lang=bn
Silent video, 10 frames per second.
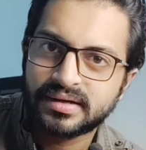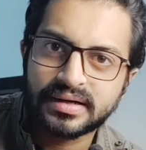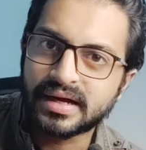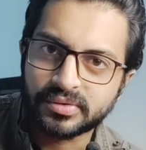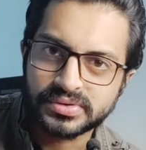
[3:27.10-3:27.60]

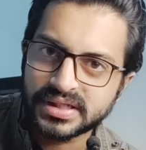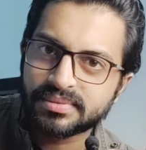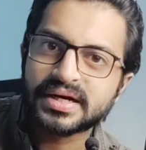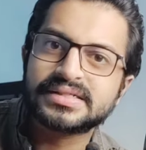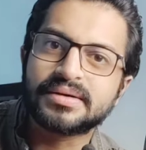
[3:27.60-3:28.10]
না কোনো
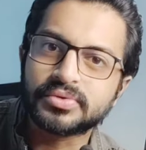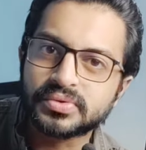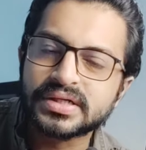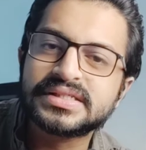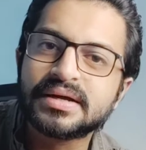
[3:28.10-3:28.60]
সিনেমার কাজ না
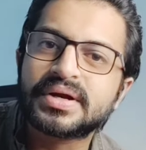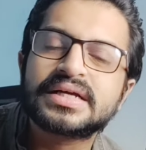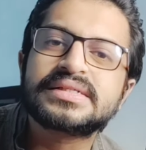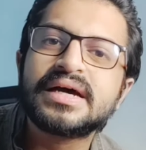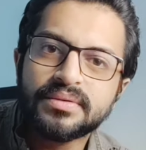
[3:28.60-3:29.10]
বন্ধুরা সিনেমার
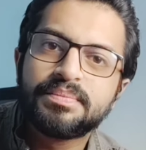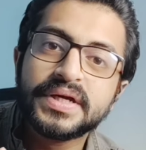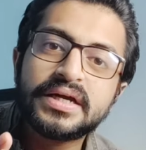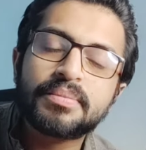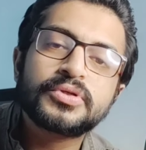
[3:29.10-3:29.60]
কাজ না
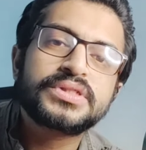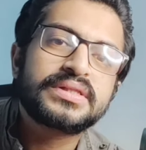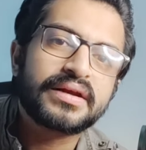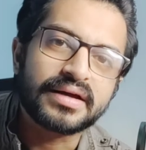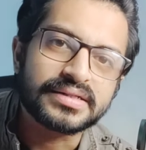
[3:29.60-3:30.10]
বিজ্ঞাপন
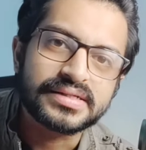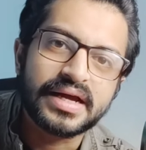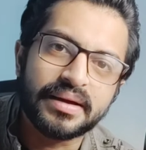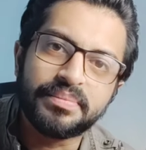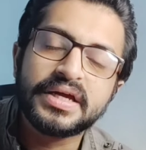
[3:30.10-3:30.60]
চিত্রের কাজ
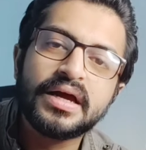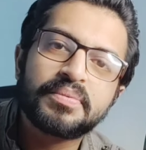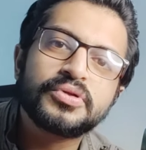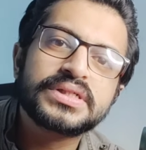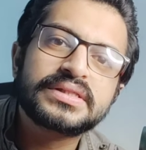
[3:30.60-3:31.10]
হ্যাঁ
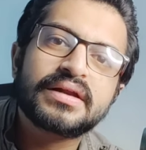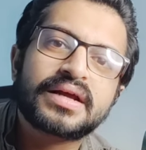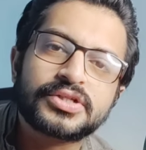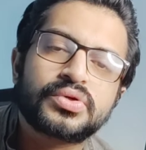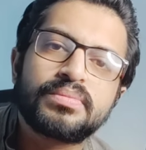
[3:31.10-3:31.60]
বিজ্ঞাপন চিত্রের
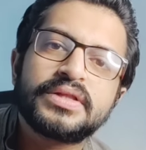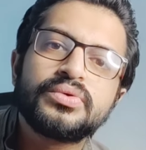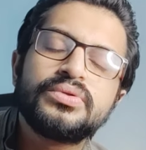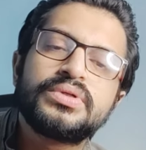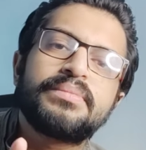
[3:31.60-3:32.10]
কাজ করবে
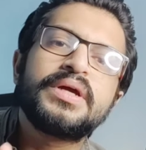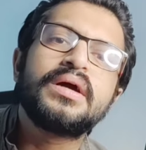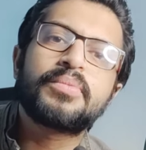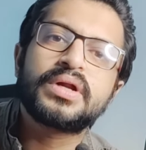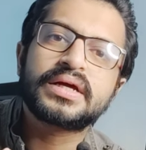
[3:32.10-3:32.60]
দুই দুইটা
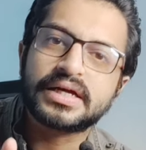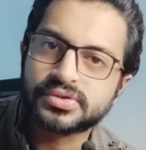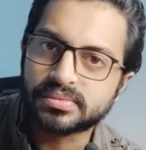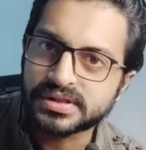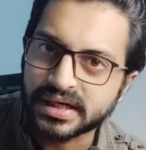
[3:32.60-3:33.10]
বিজ্ঞাপনের কাজ
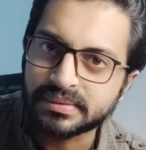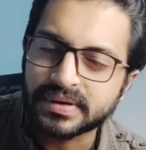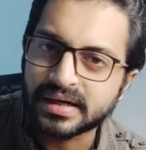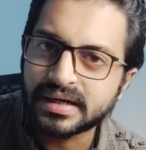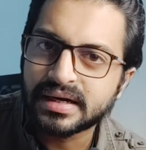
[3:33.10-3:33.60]
করবে শাকিব
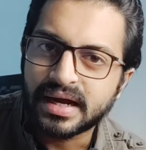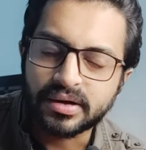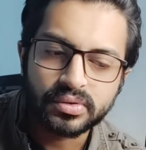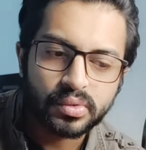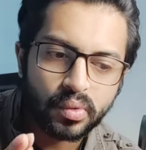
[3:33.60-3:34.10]
খান
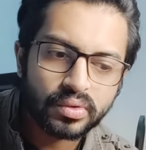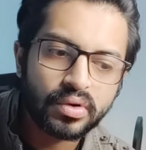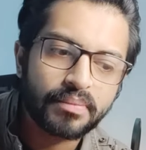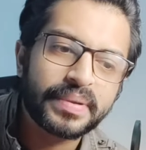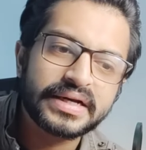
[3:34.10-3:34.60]
এখন কোন
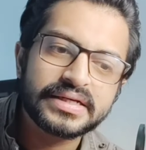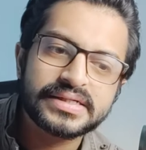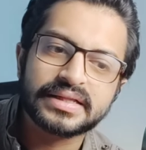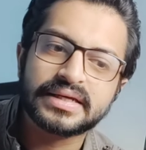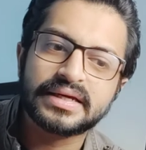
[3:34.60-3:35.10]
কোম্পানির
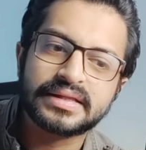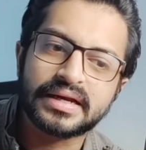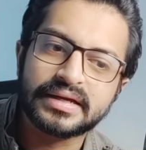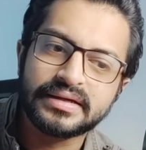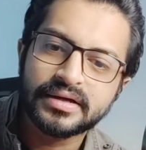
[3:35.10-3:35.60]
সাথে তার
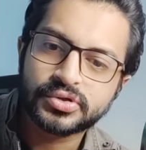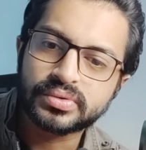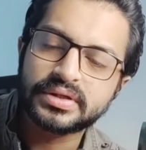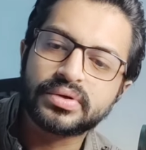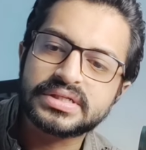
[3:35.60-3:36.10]
এই
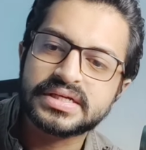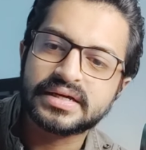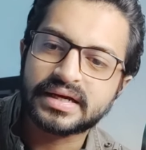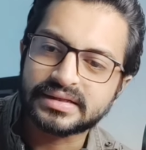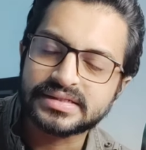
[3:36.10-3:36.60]
চুক্তি হয়েছে
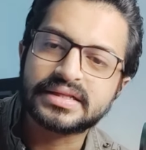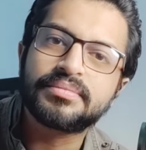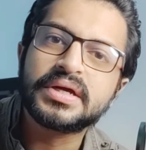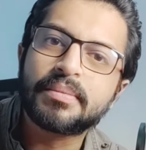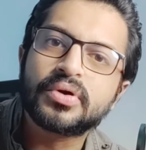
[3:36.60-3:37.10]
কাদের সাথে
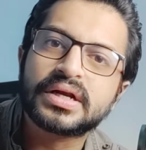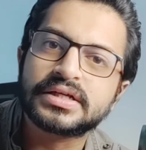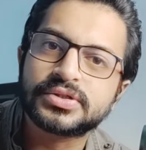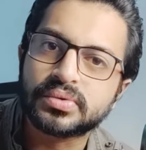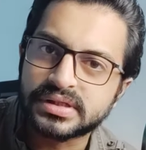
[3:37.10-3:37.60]
বিজ্ঞাপনের
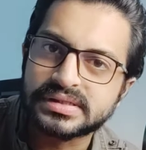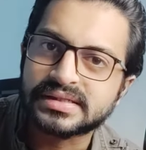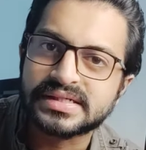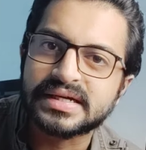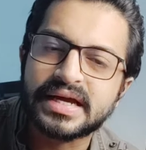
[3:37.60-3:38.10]
কাজ করতে
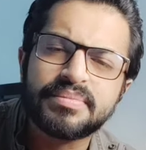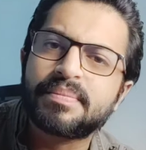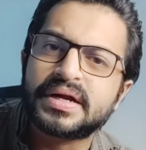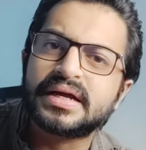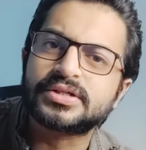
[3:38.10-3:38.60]
যাচ্ছে এই
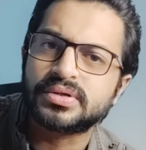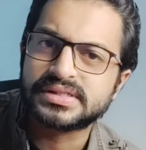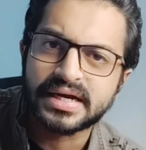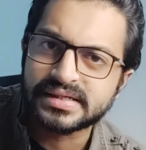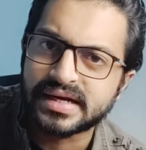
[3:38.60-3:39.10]
ব্যাপারে আসলে
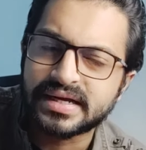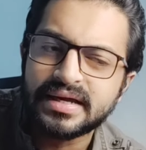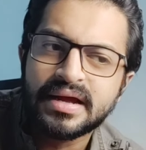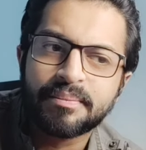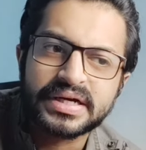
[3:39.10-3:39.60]
জানা যায় নাই
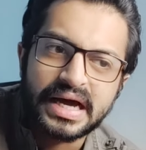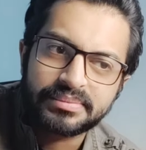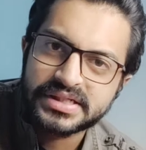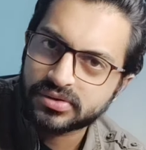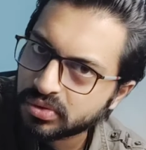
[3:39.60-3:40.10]
বাট
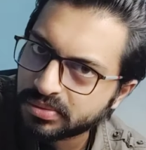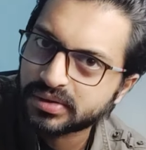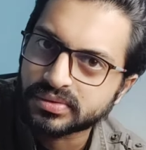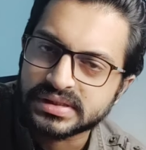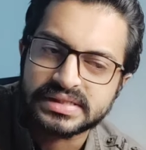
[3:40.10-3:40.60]
আমি যেটা অনুমান
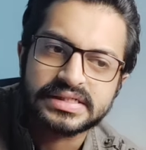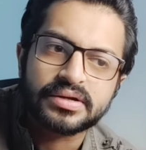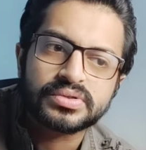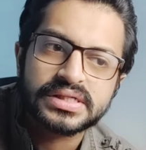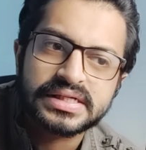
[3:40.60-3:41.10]
করতেছি সেটা
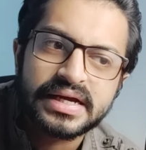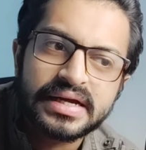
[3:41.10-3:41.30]
হচ্ছে যে